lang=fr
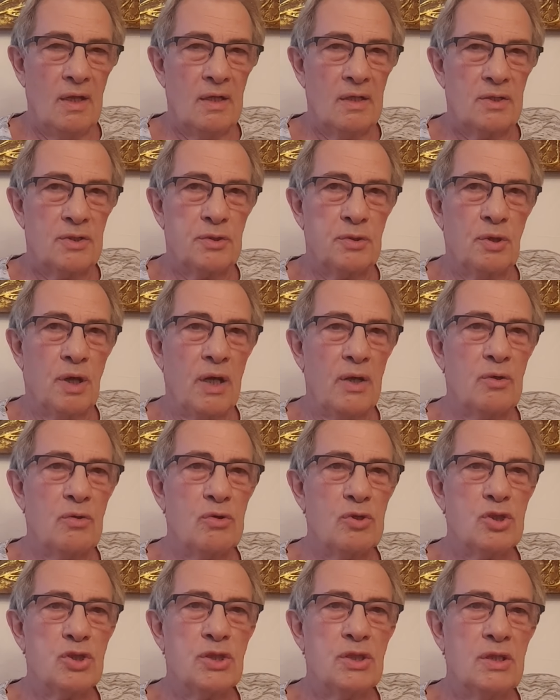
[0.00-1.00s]
se
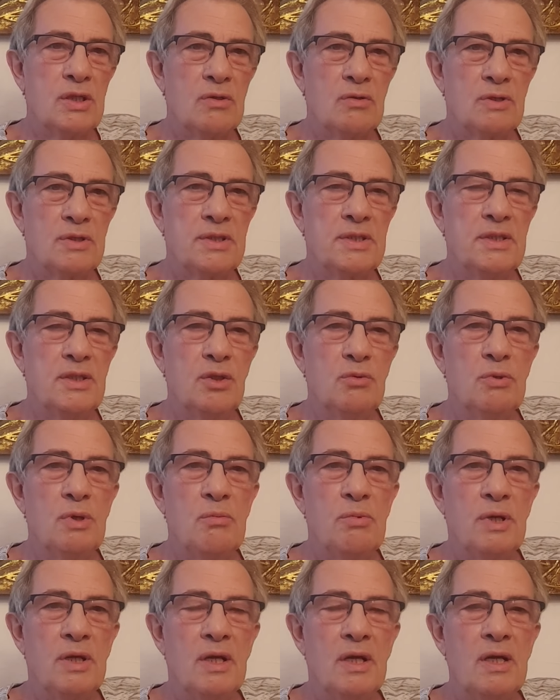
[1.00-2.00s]
raccrocher au site de
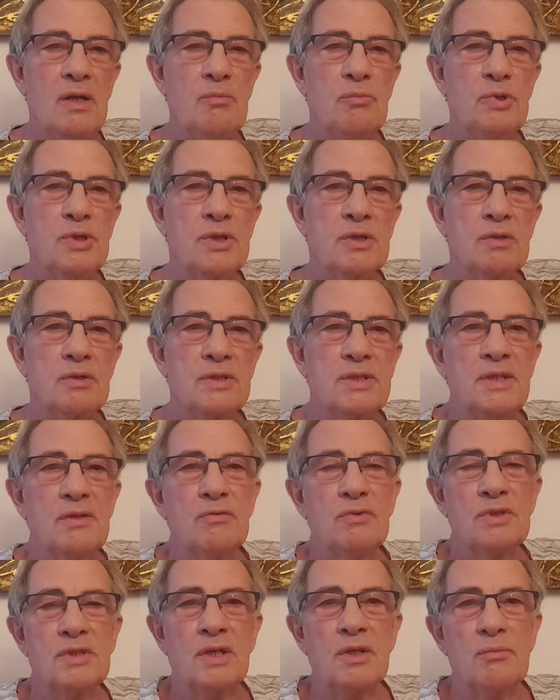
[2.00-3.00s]
BBL, puisque si
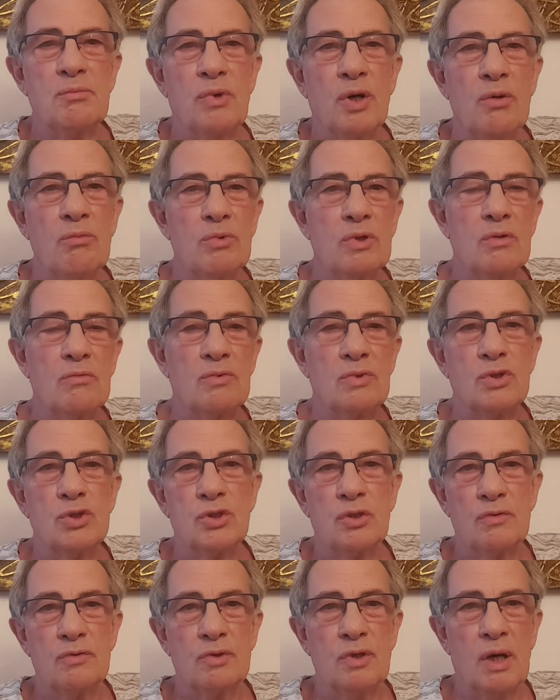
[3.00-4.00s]
vous êtes membre, je
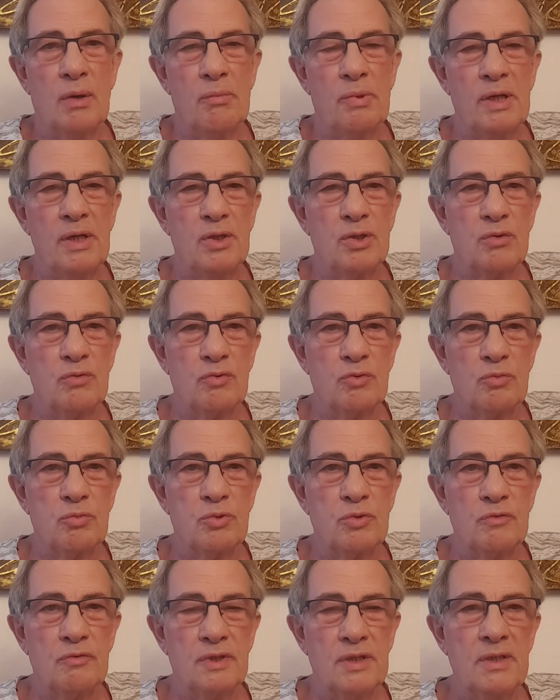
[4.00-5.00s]
vous rappelle que vous
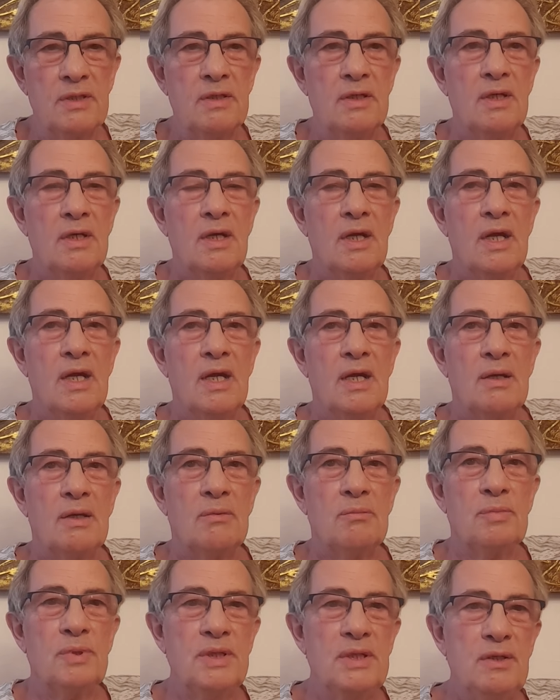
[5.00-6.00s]
pouvez
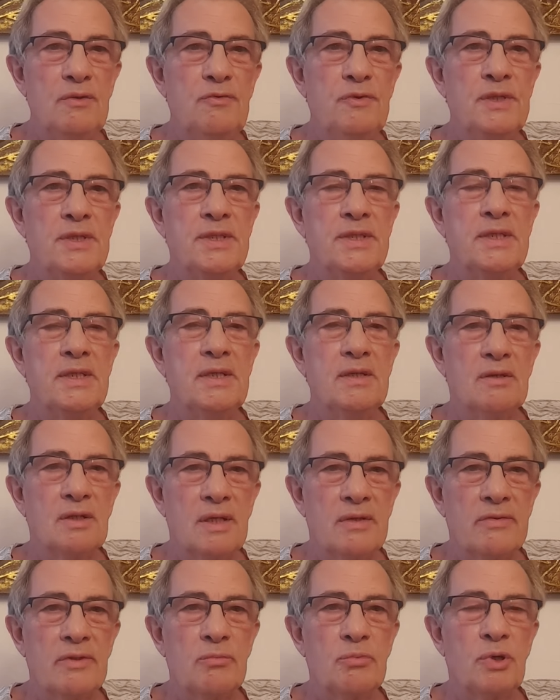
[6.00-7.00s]
bénéficier en
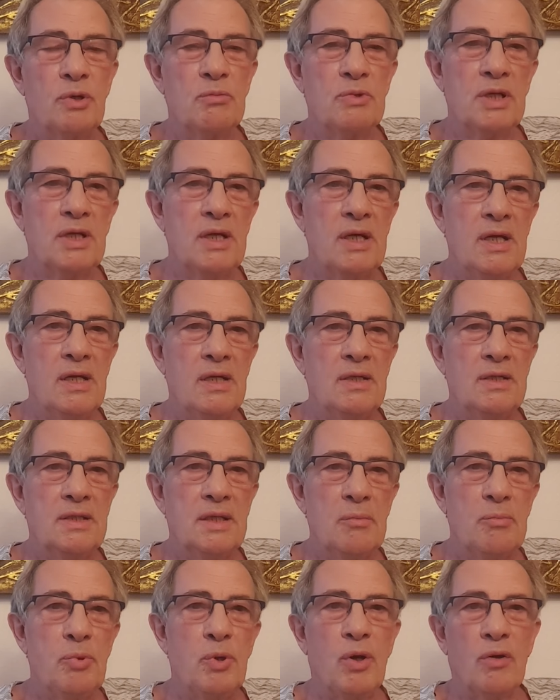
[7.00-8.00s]
avant-première
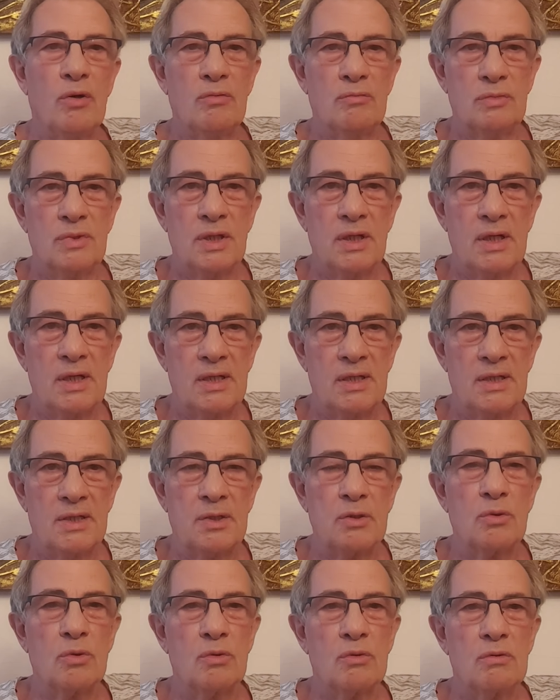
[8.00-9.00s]
des plans, des
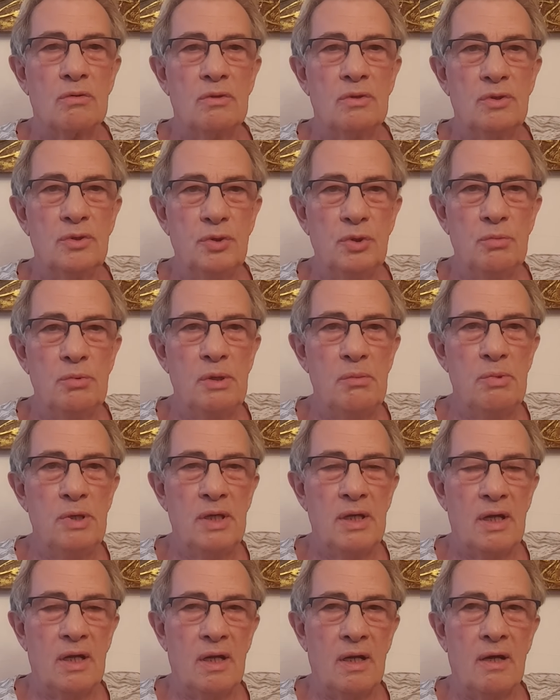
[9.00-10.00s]
réalisations de
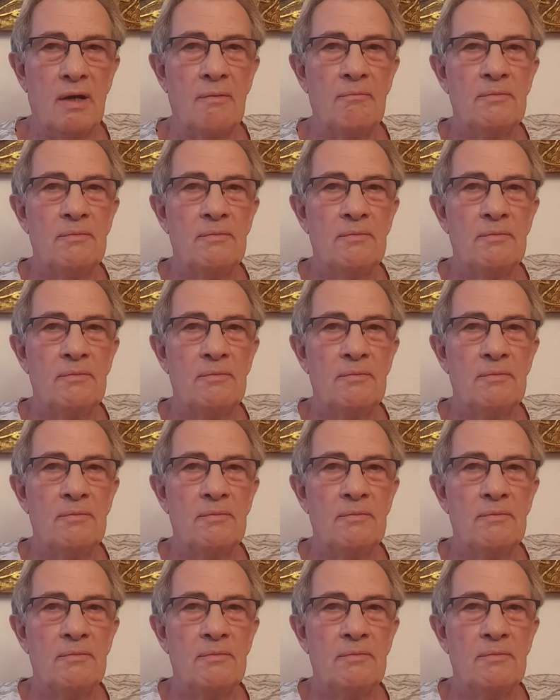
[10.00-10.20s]
BBL.